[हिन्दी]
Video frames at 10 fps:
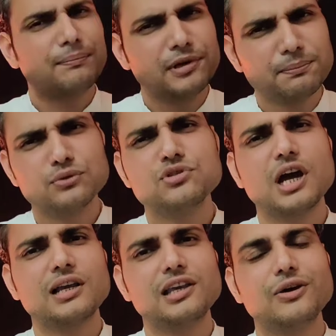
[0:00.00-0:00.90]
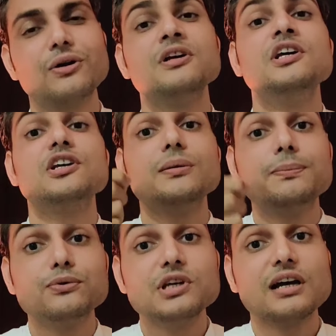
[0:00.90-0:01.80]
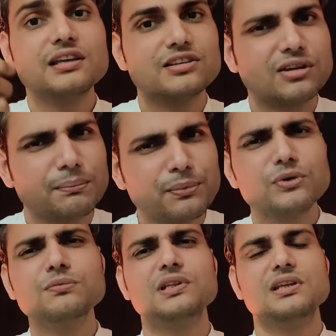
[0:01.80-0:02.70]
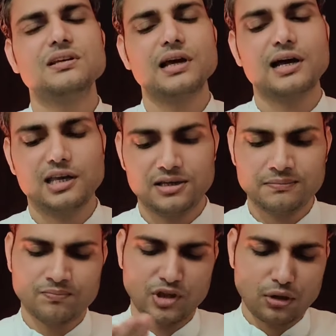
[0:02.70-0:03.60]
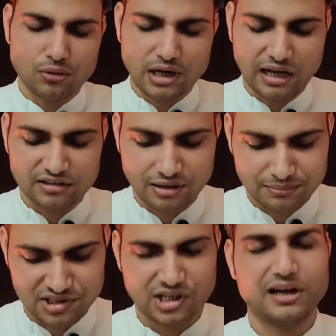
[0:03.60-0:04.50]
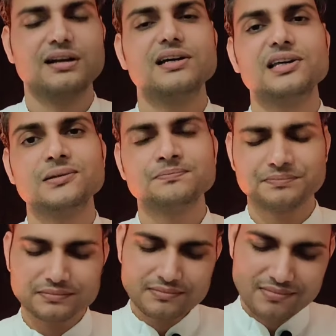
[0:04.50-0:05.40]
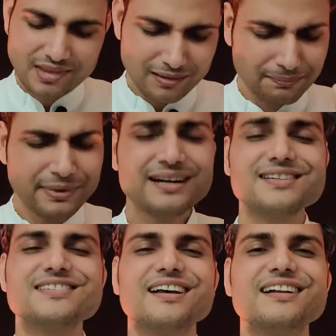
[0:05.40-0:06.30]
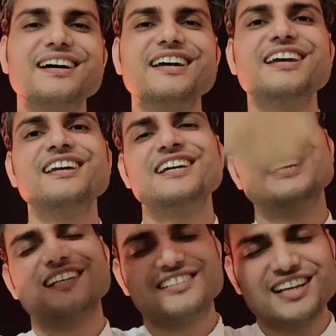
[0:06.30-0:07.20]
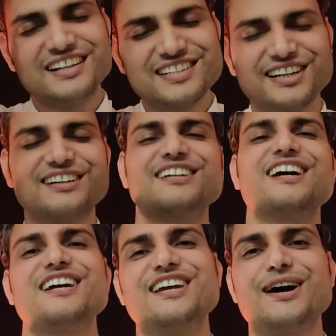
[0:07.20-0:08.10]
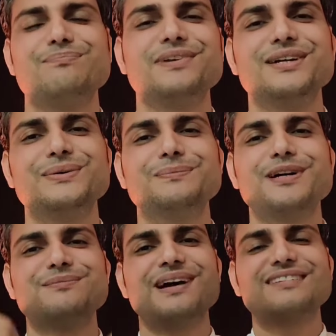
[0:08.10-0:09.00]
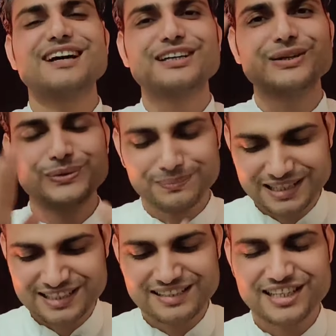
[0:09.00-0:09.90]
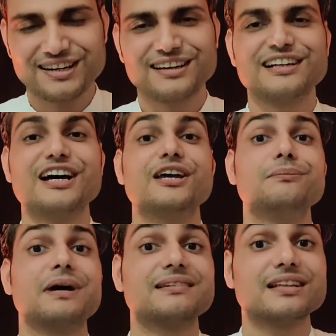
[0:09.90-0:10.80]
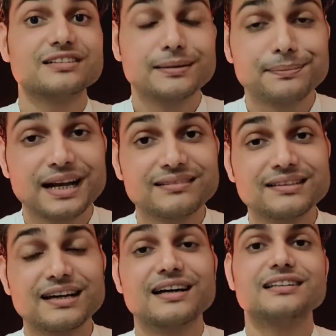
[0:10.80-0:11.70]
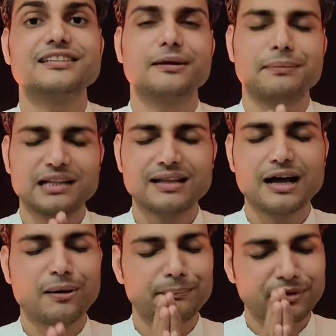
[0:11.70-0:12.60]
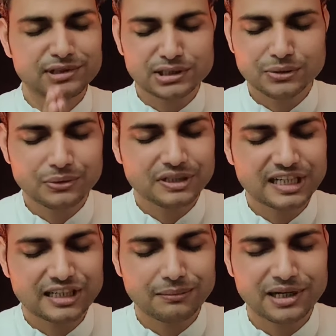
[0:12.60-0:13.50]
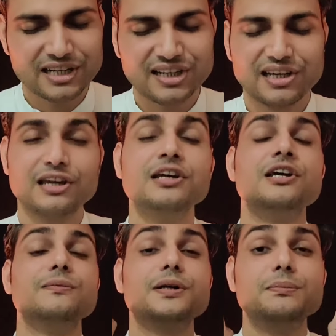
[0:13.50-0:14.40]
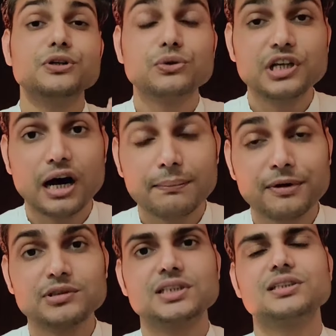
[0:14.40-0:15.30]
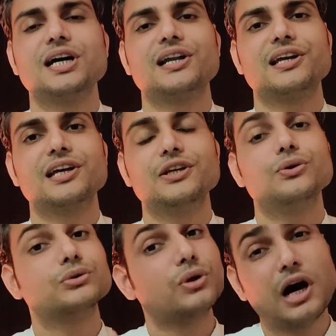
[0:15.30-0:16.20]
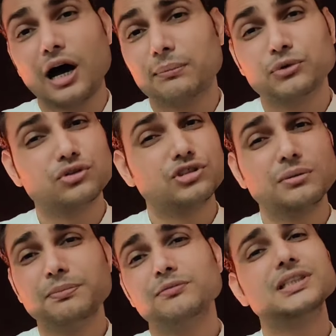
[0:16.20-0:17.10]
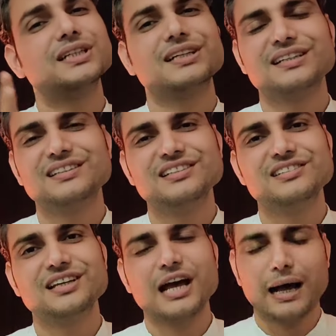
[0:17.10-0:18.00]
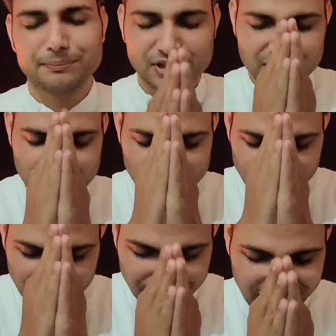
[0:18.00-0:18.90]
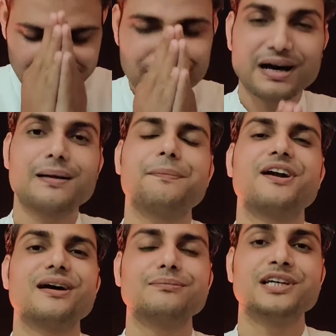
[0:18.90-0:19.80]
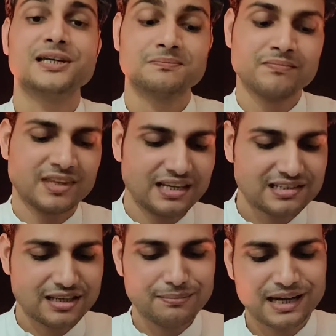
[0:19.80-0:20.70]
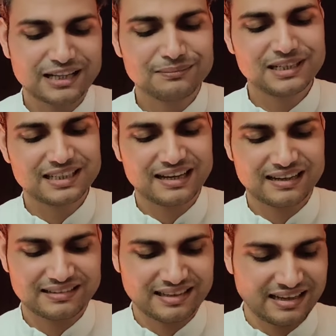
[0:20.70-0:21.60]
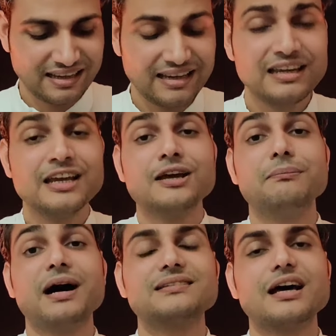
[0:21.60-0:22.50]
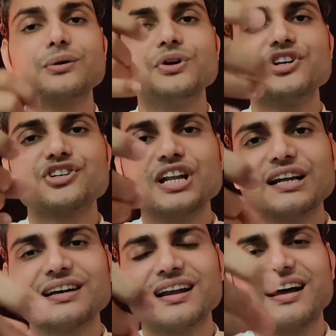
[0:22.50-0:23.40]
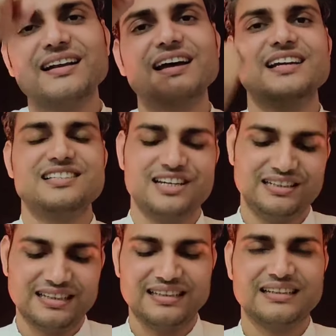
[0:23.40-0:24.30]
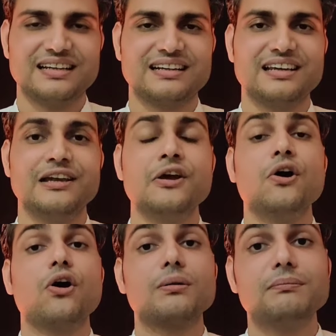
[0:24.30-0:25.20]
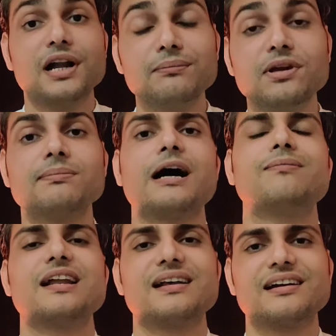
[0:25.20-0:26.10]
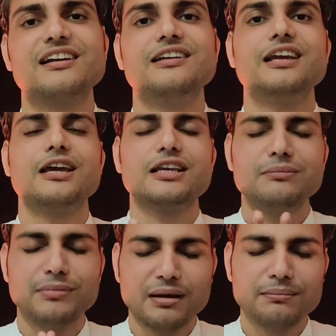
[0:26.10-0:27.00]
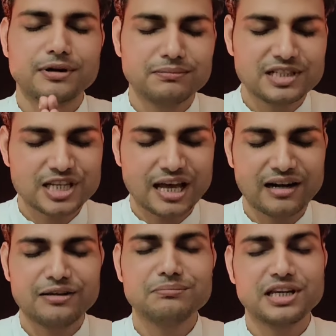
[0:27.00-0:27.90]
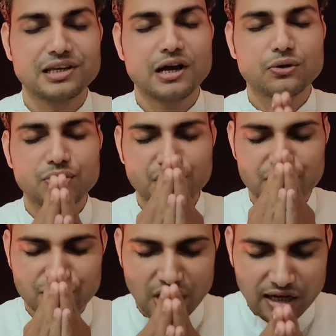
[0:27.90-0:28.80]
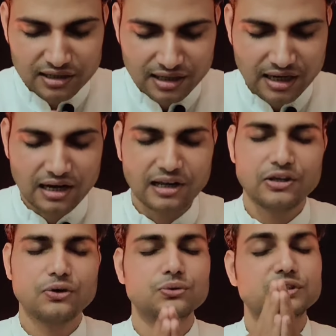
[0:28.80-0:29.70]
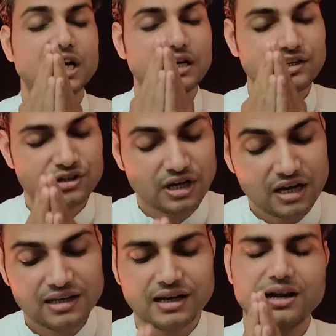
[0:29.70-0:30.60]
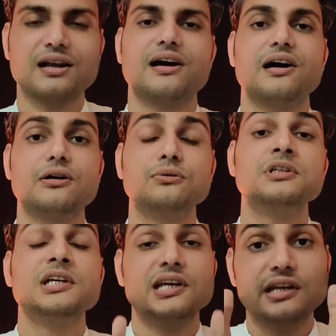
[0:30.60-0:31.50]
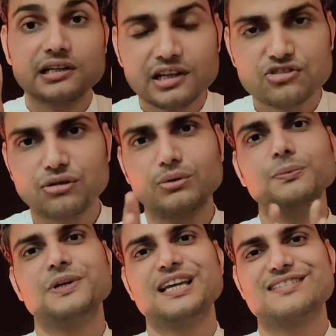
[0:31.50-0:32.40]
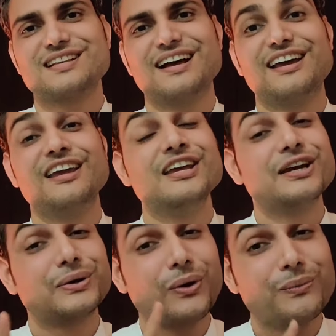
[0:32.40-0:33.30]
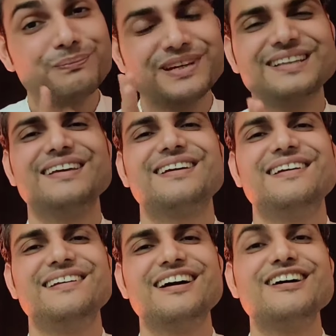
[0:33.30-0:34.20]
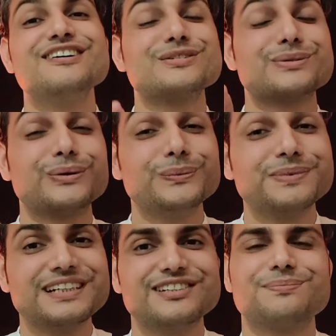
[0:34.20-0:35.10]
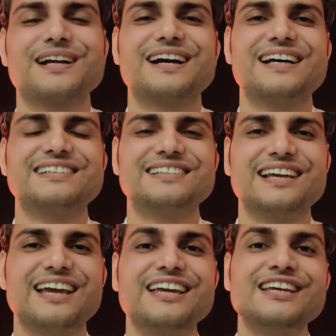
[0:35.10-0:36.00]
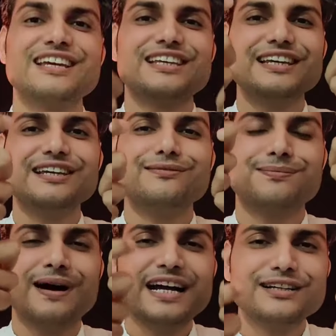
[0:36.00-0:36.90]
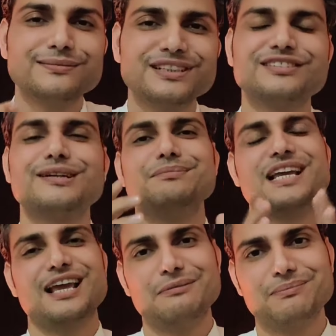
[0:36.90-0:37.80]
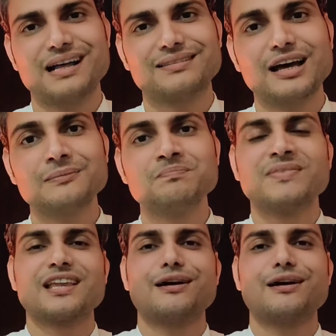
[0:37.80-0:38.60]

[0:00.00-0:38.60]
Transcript: हैं अपनी पूजा की ओर कि पूजा की संपूर्ण विधि क्या है देखो आसन बिछाना है बैठ जाना है जल छिड़कना है अपने ऊपर माता के ऊपर जल छिड़कना है माता से प्रार्थना करनी है माता हम पवित्र होकर के बैठे हैं फिर भी कोई अपवित्रता रह गई हो तो आप उसे पवित्र कर दीजिए आपके चरणों में बारंबार प्रणाम है इसके बाद में क्या करना है माता को स्नान कराना है छीटा दे करके और मन में भावना रखनी है कि मैं ब्रह्मचारिणी मैया को स्नान करा रही हूँ या स्नान करा रहा हूँ इनका स्वरूप कैसा है क्रोम पे देख लेना स्वरूप इस प्रकार से है कि वाइट वस्त्र में है माता